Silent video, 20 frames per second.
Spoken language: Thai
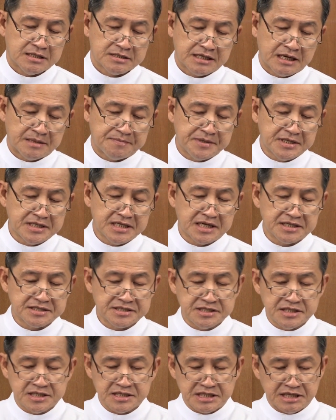แต่พระนาง
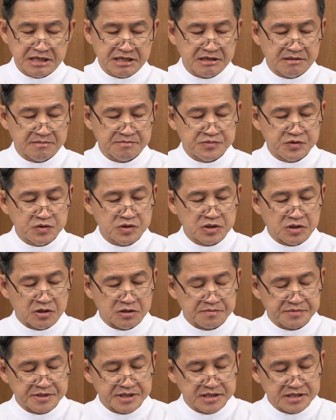เชื่อในคำพูดขอ
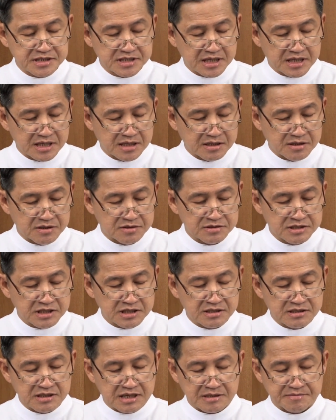งพระเจ้าที่
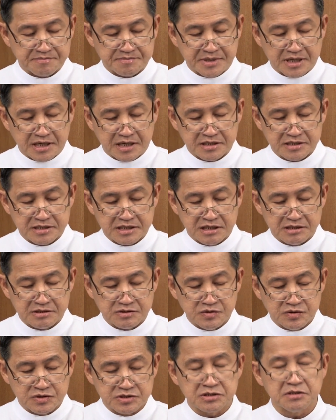ตรัสผ่านทาง
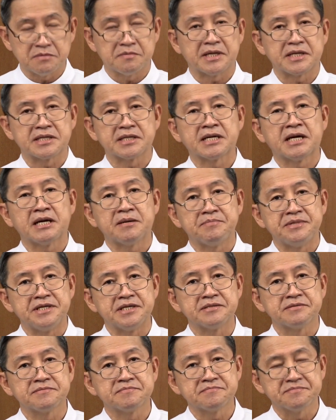ทูตสวรรค์คาเบียน